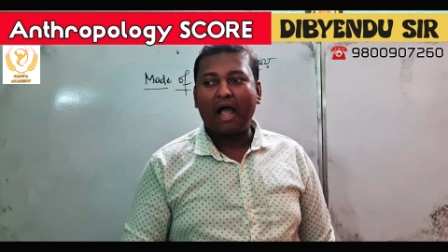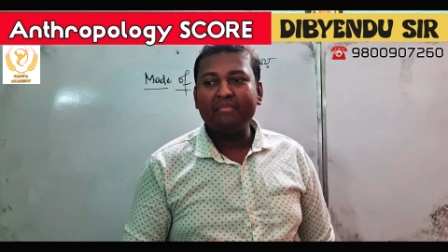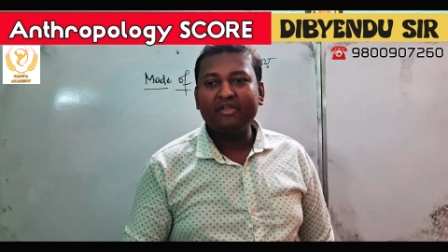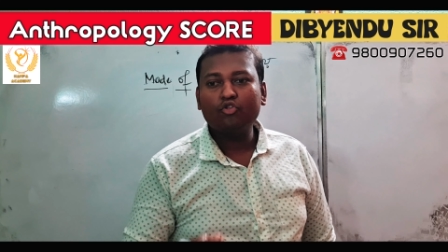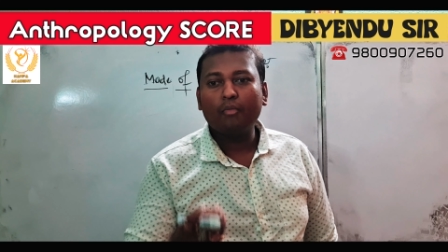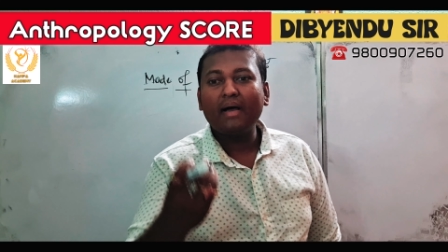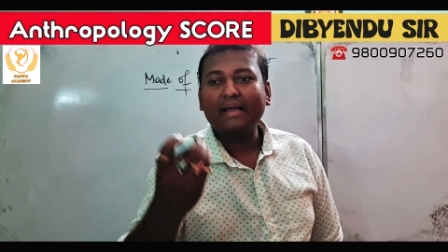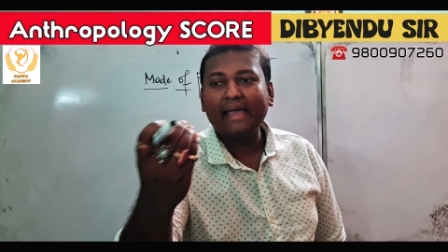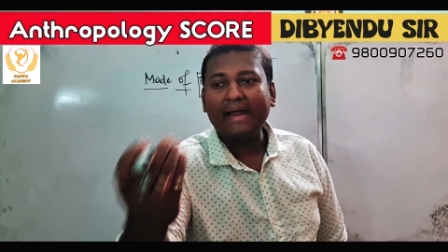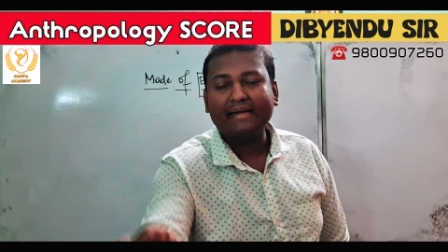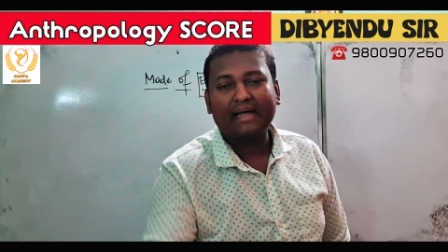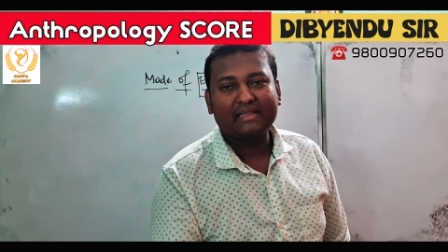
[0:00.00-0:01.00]
আমি তোমাকে
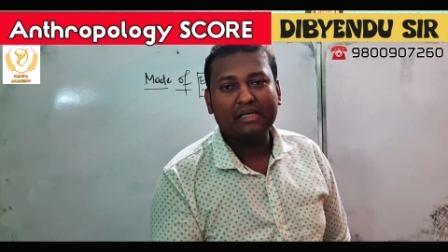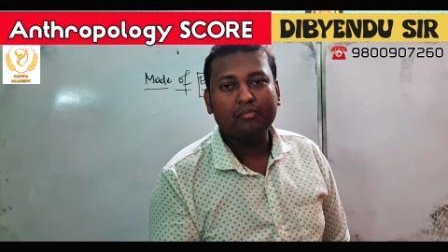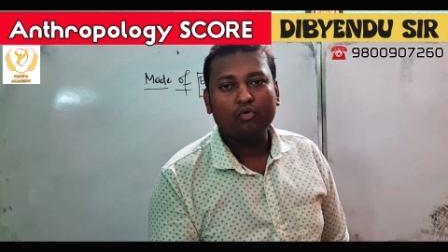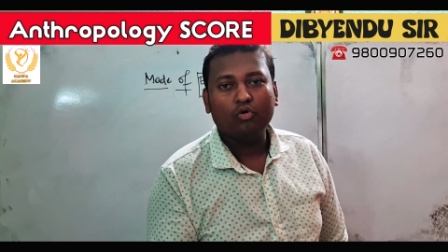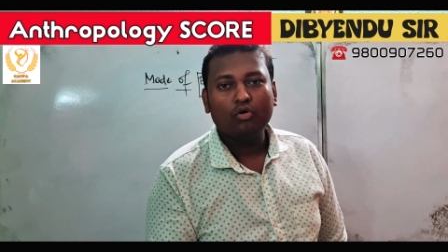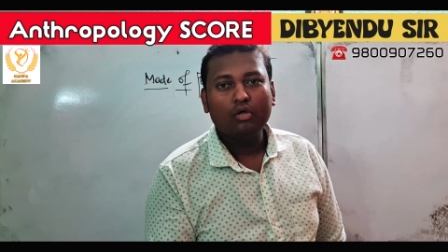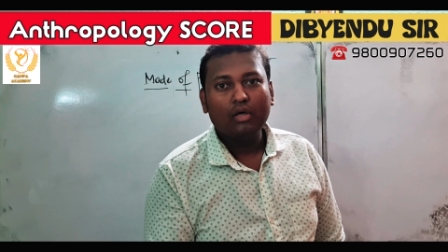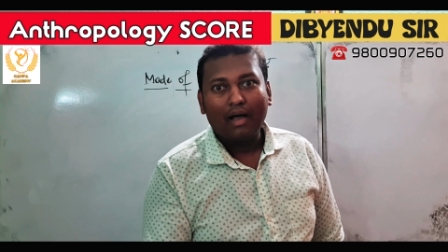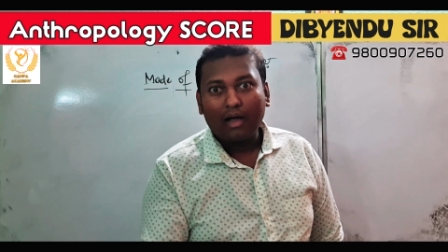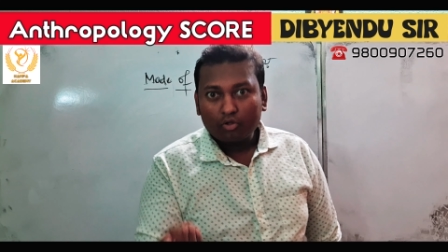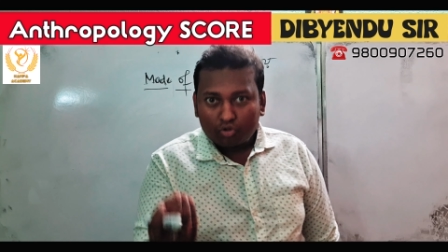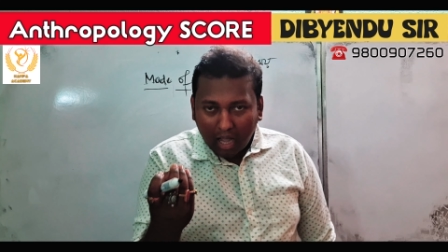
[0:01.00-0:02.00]
এটা দেবো
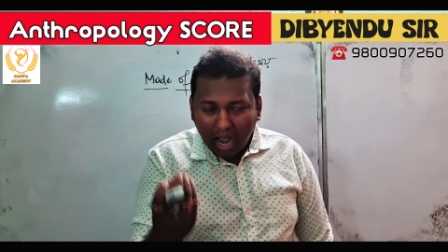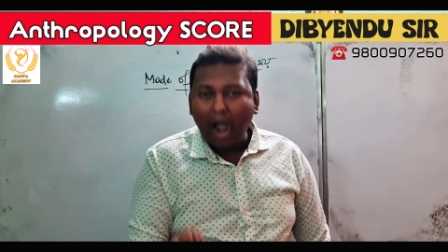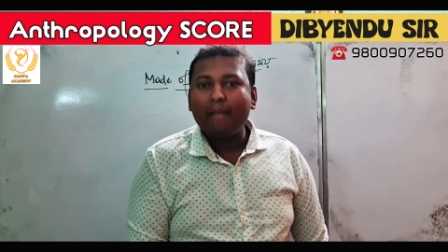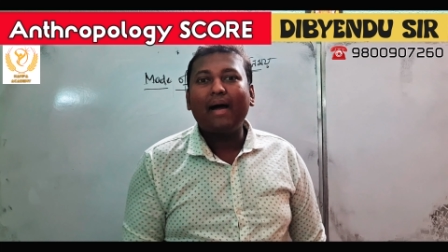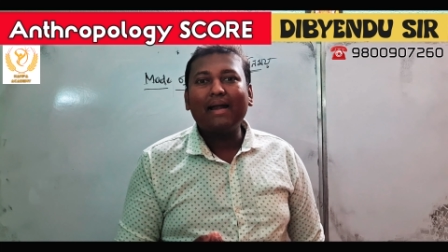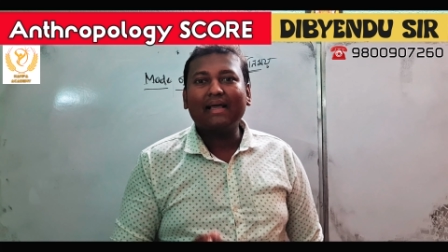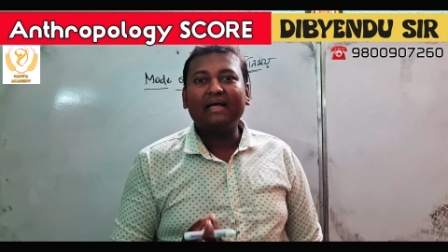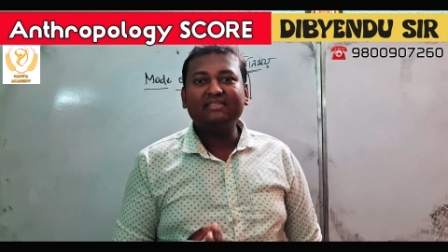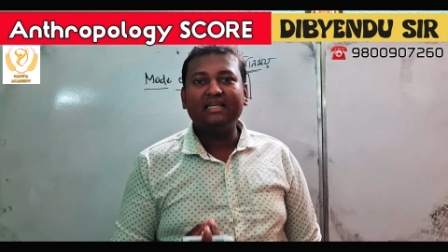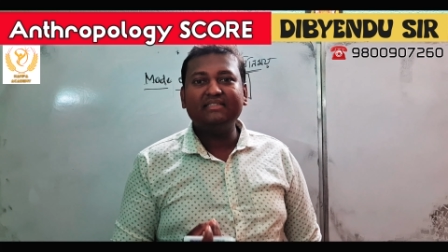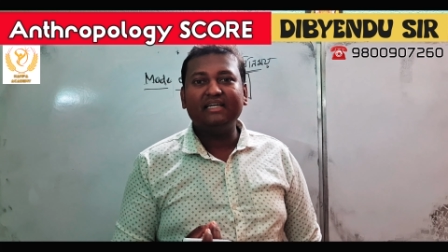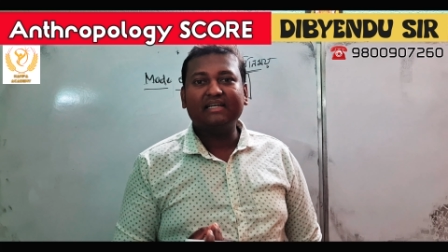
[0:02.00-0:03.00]
আমার
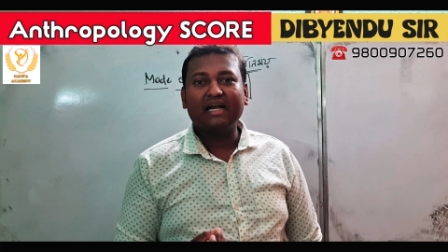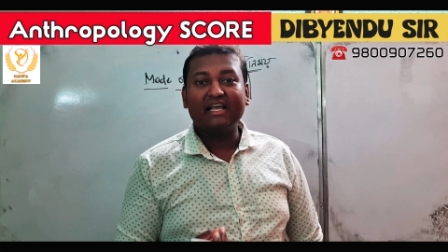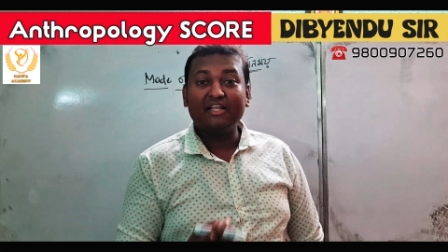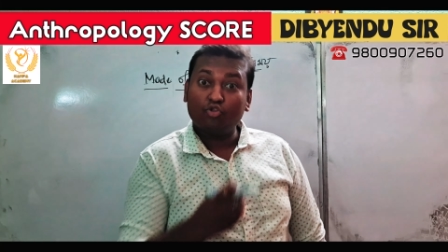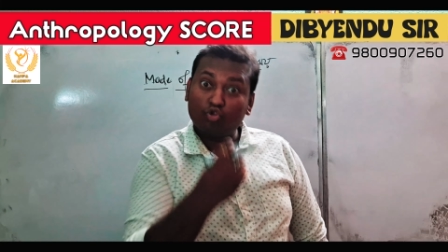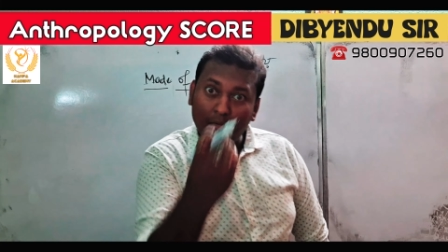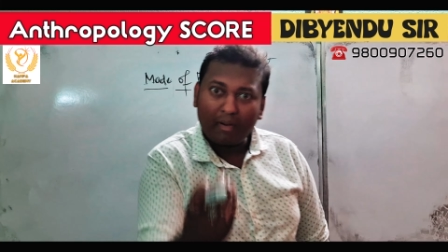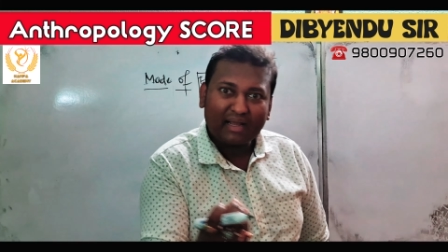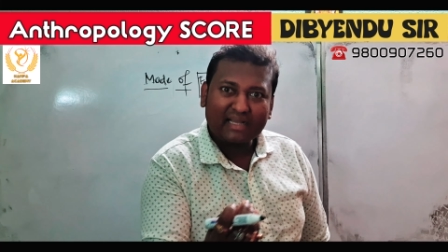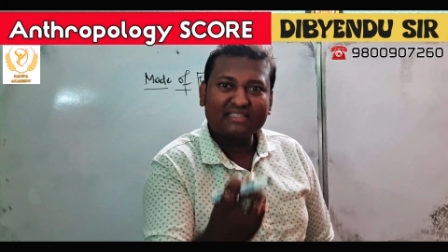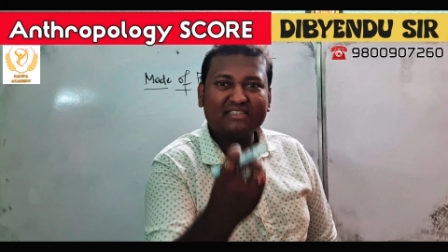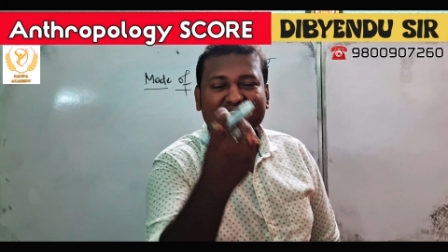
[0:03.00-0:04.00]
কাছে যেটা নেই তোমার
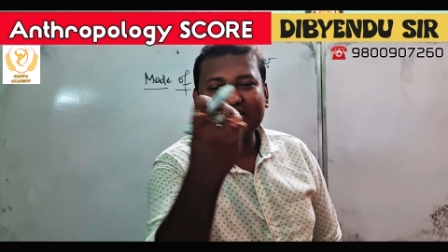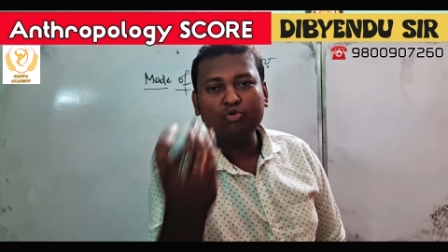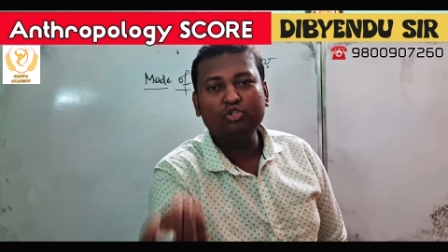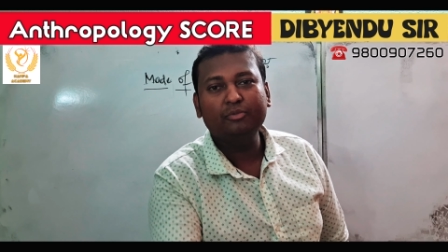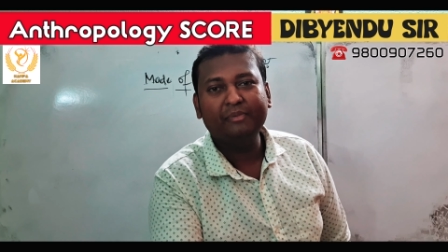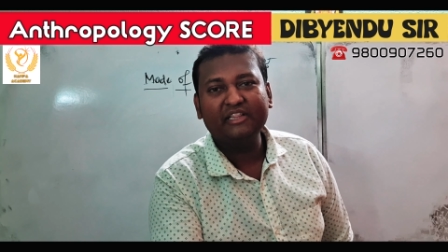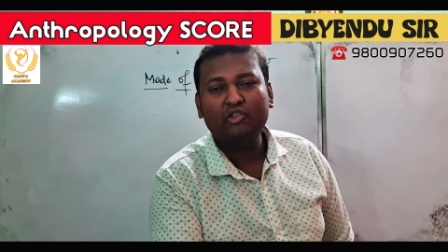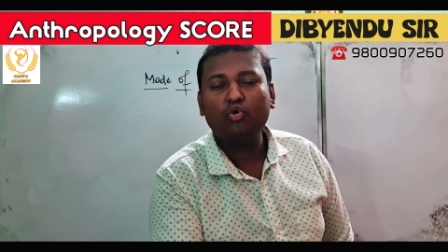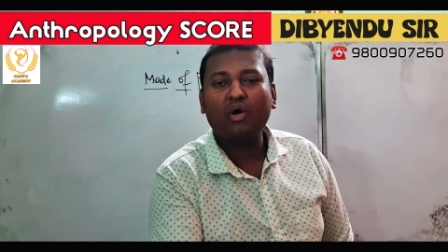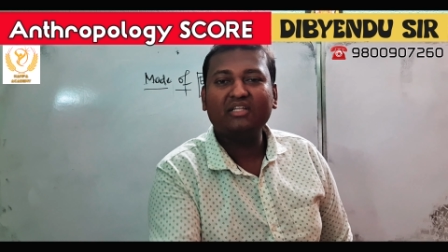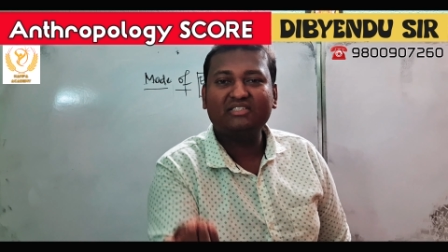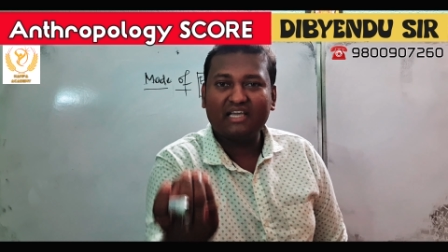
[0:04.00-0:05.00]
কাছে যেটা উদ্বৃত্ত
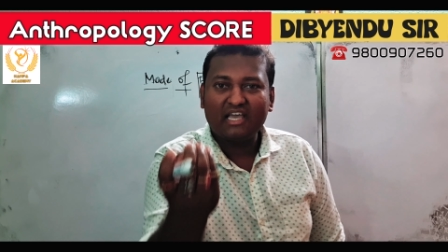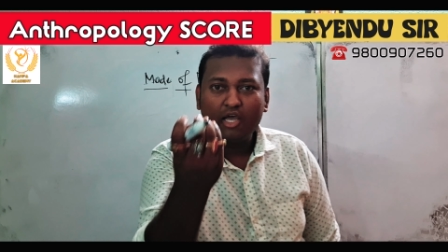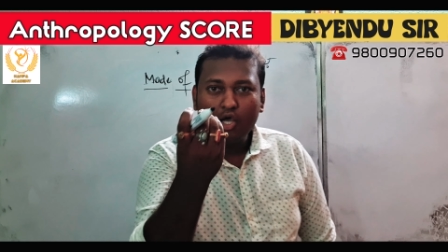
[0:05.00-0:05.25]
আছে